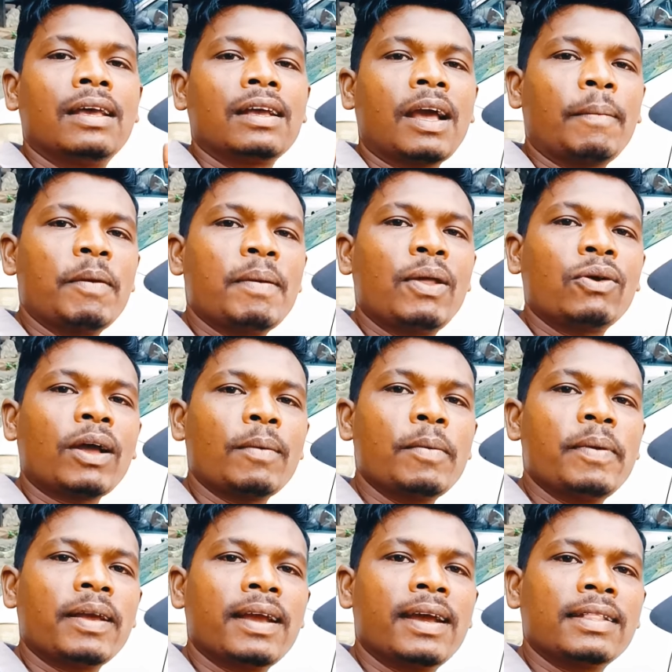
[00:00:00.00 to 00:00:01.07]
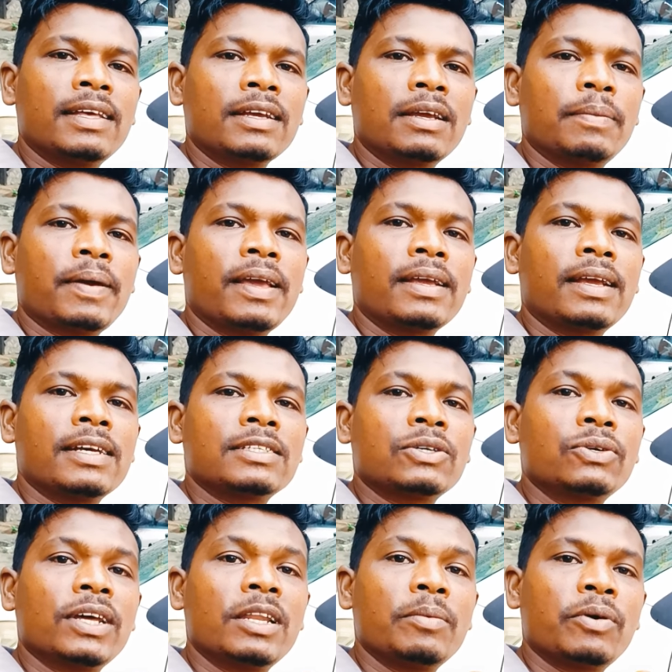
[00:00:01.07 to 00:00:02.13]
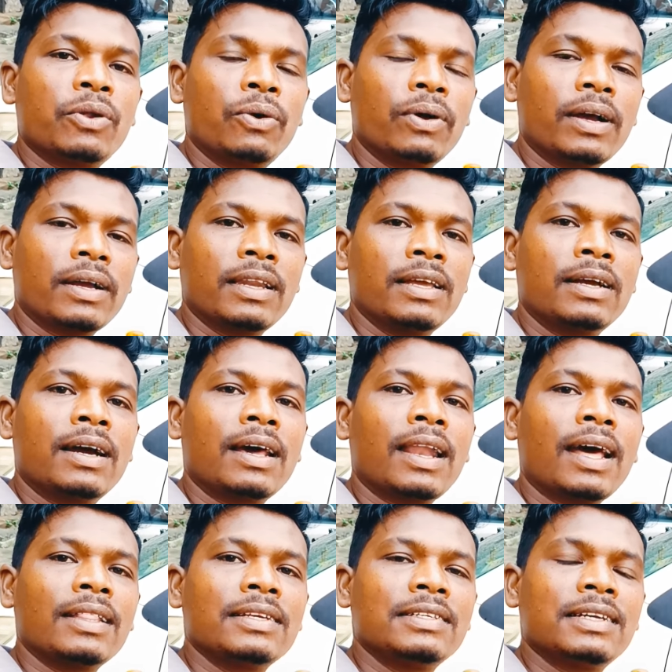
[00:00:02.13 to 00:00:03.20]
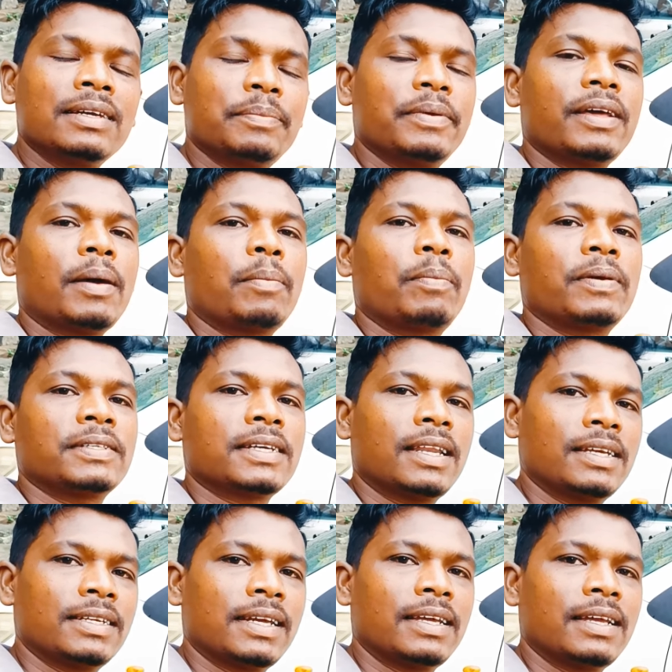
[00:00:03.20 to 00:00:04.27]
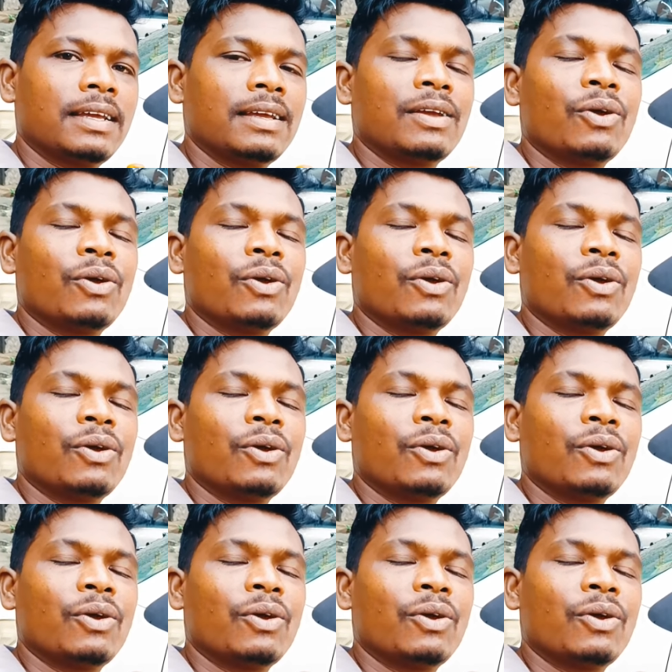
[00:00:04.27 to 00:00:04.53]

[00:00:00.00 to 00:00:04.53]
काफ़ी भाई लोग कभी भी कहते हैं कि भाई कैश ऑन डिलीवरी होगा कि नहीं घर ला दीजिए फिर आप पैसा ले जाइए